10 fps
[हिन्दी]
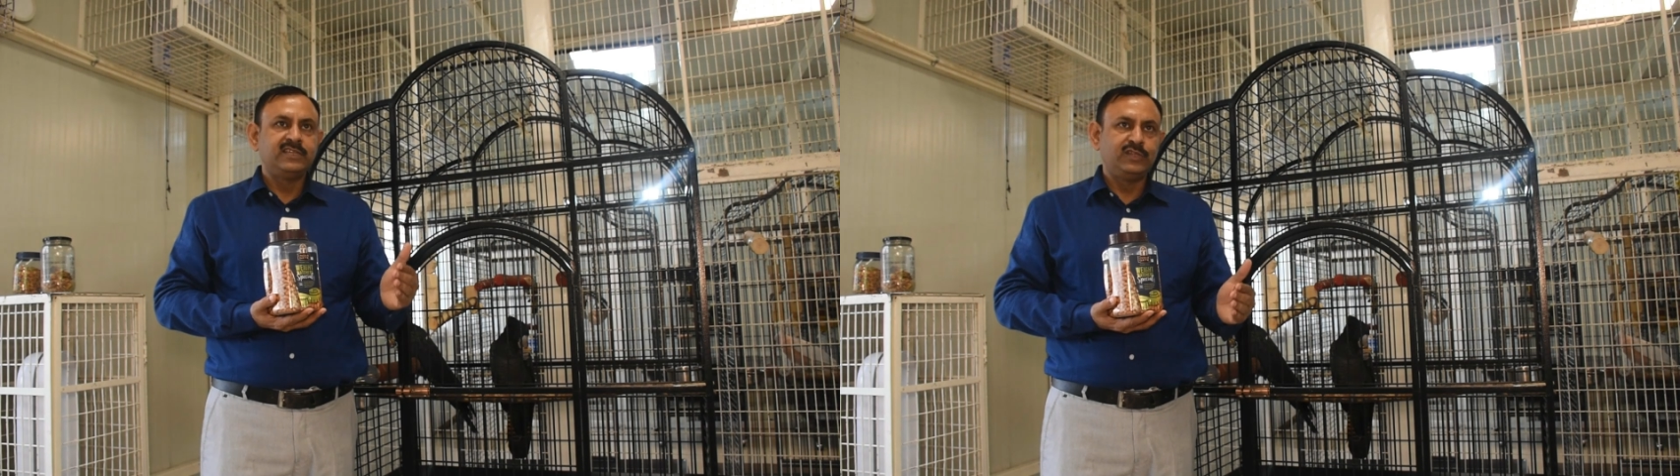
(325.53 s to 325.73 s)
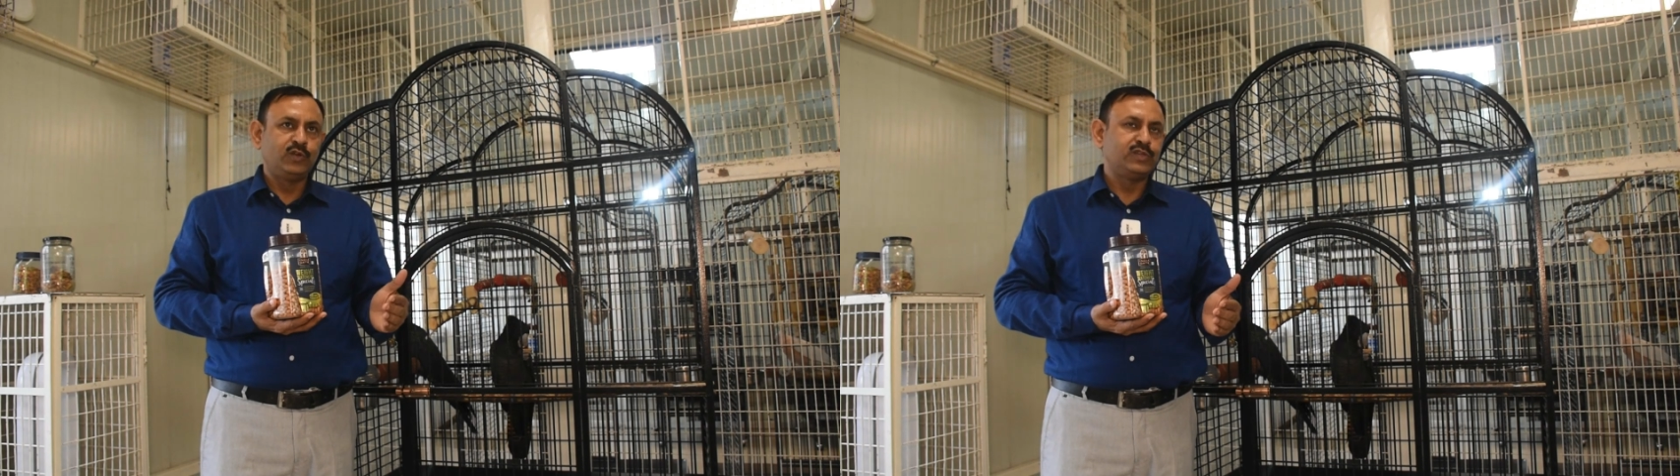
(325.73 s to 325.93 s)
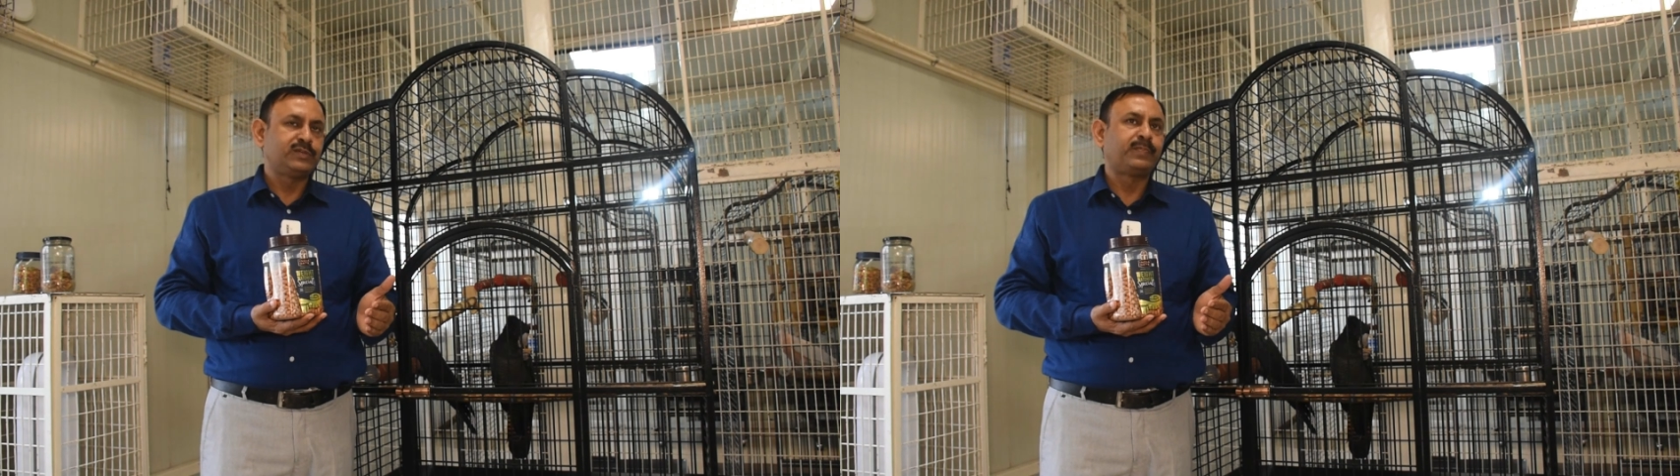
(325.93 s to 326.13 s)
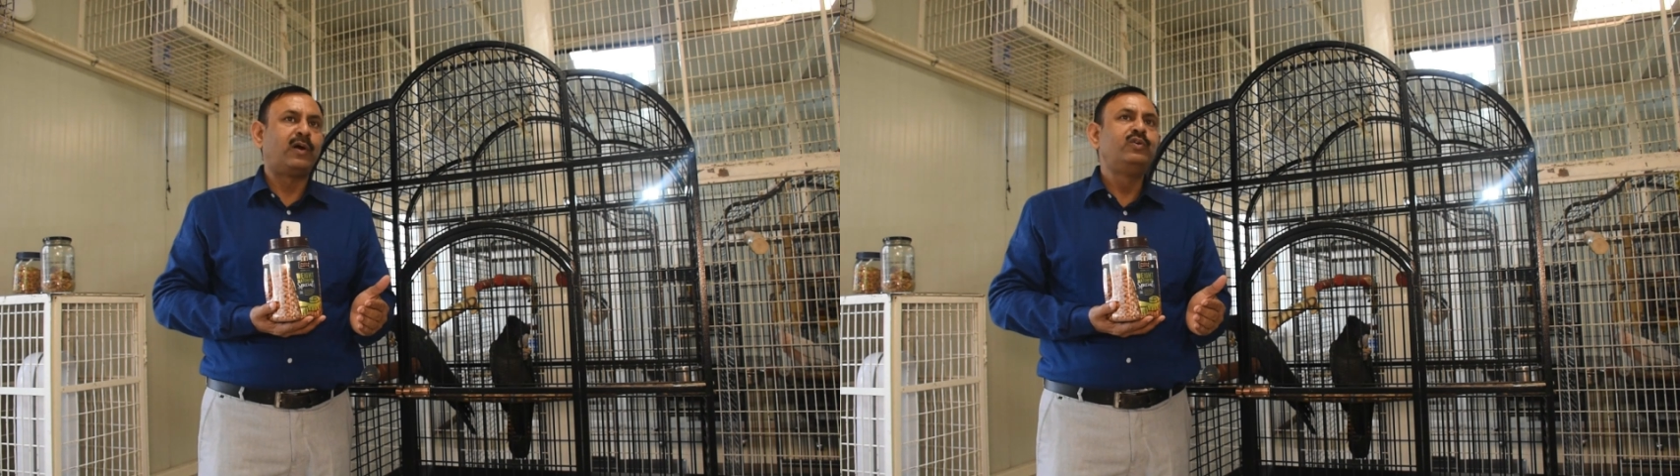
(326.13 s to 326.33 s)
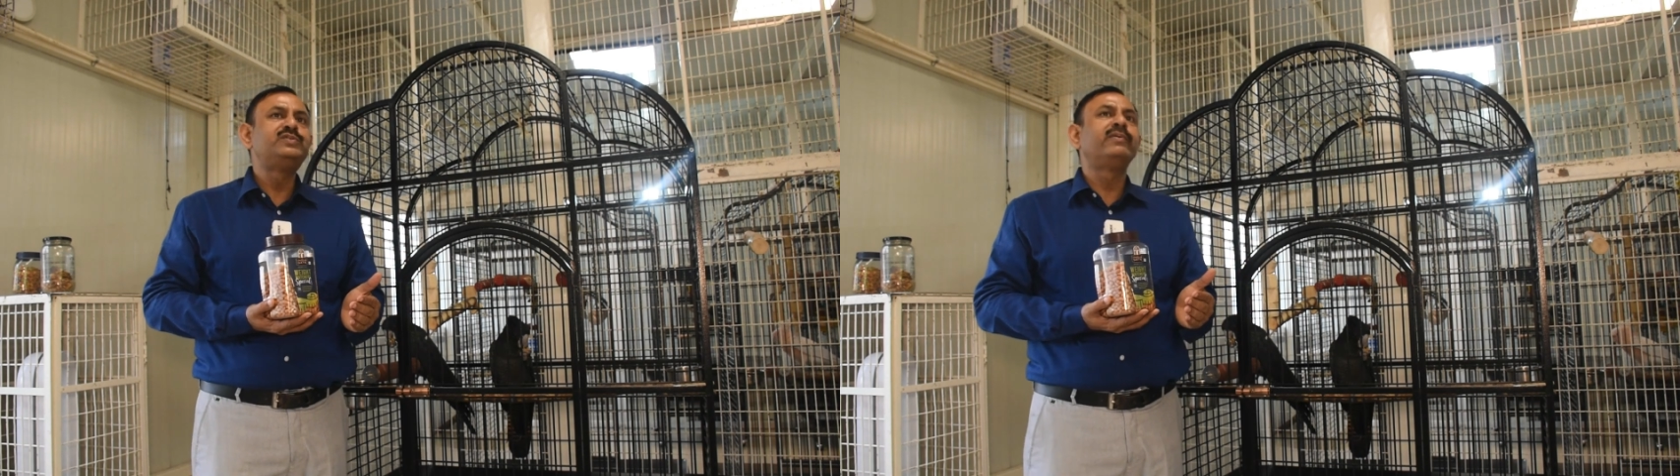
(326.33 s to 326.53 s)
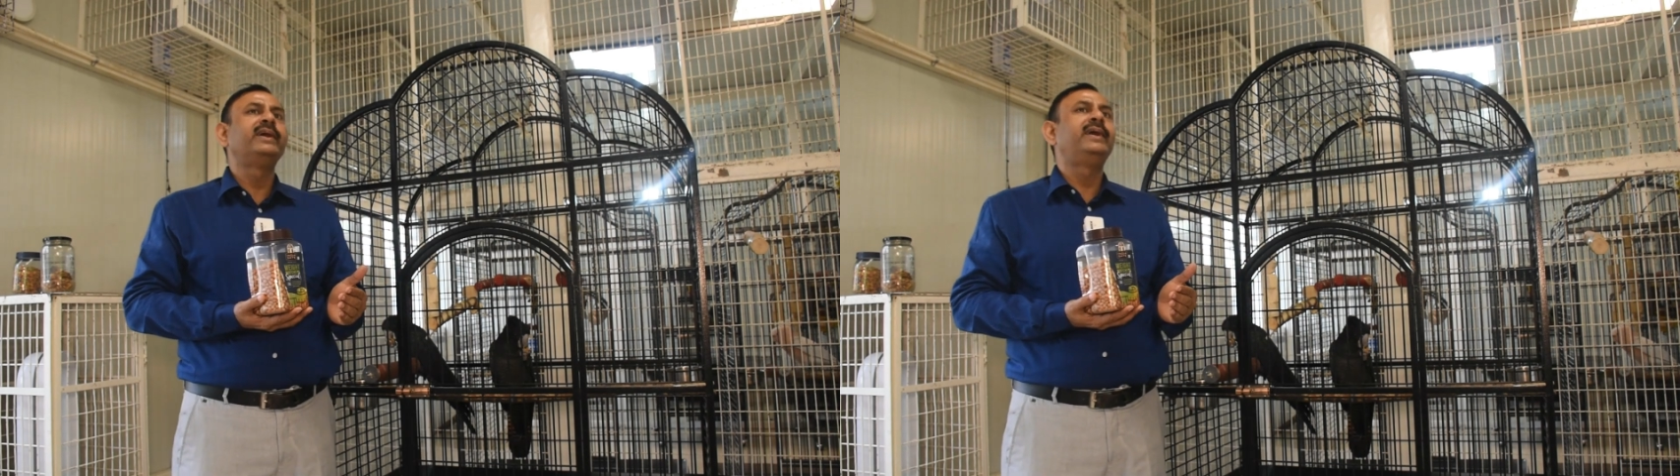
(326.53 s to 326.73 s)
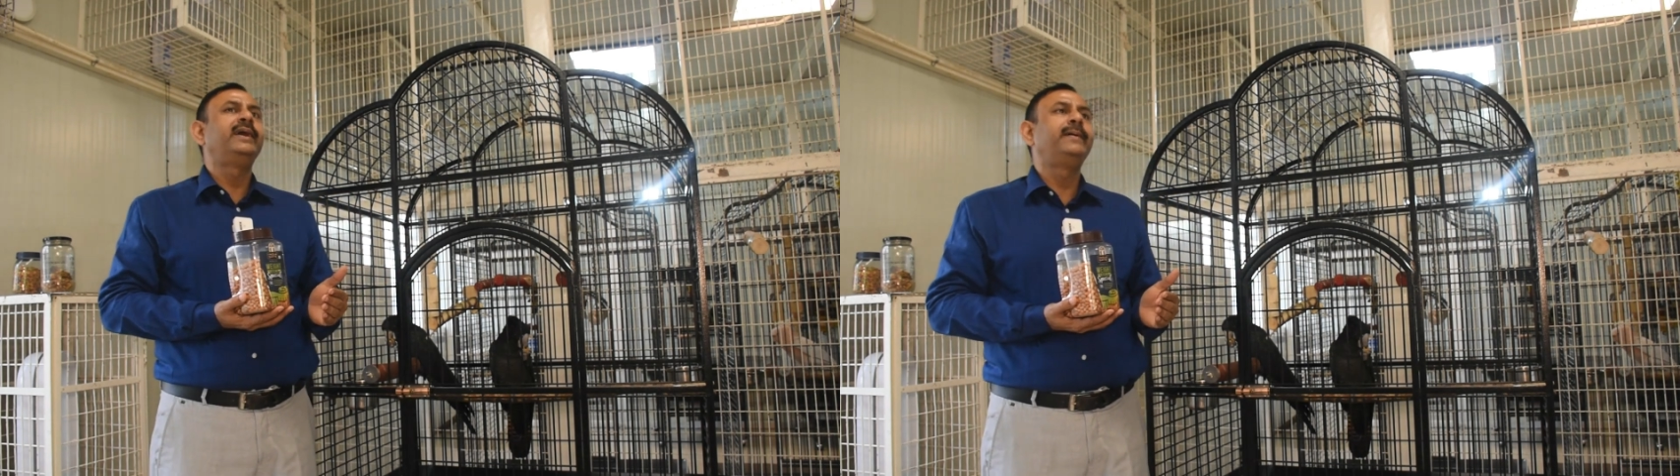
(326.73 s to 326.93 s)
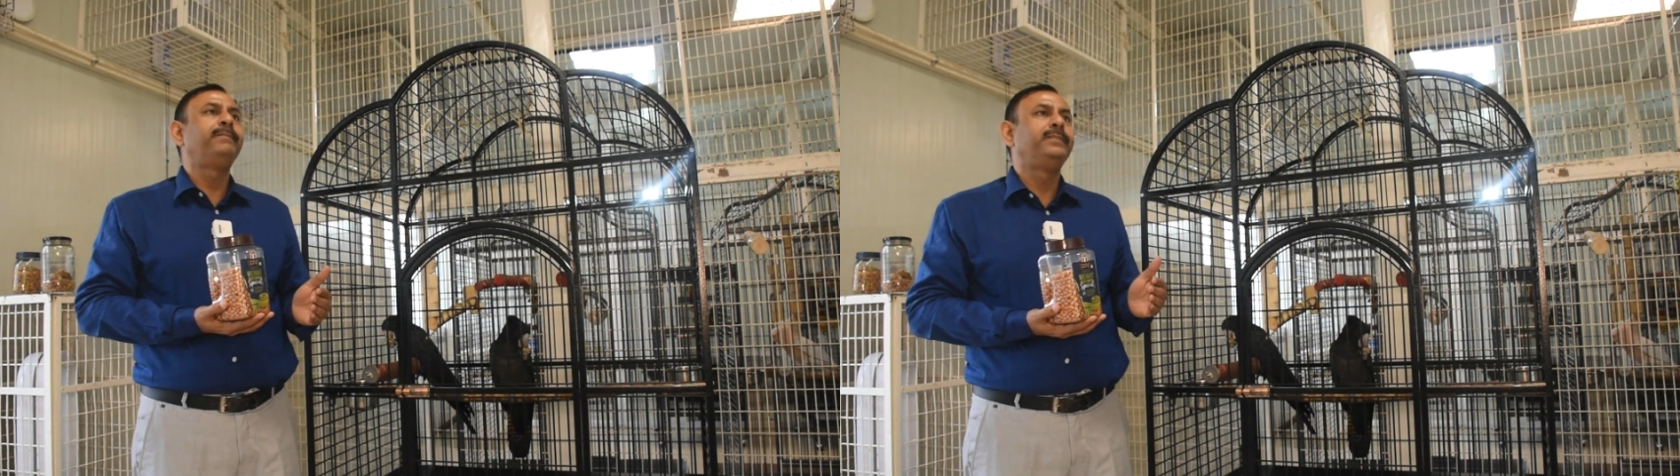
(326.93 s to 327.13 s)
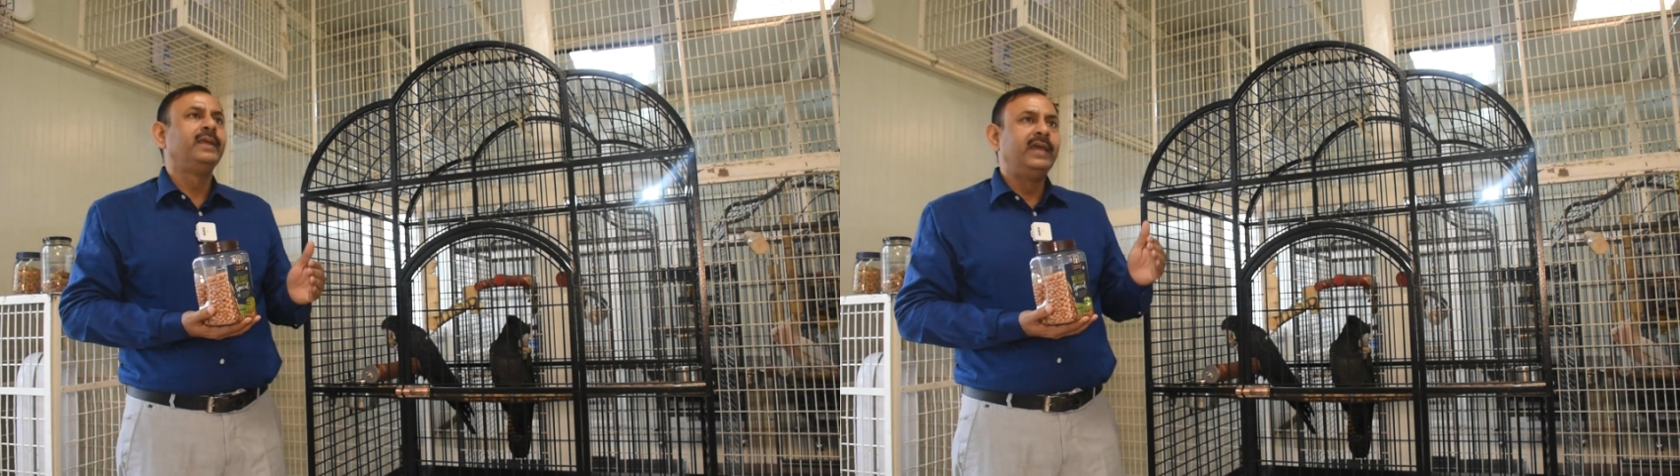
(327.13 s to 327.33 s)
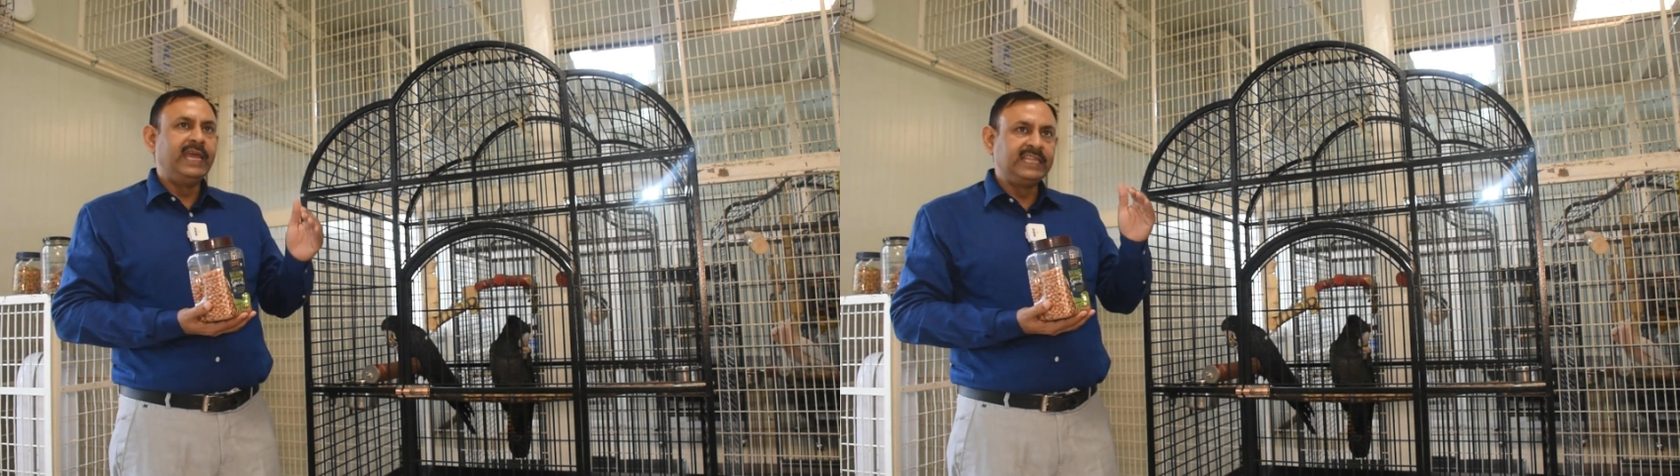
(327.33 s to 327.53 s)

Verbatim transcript: जो स्प्राउट्स वगैरह हैं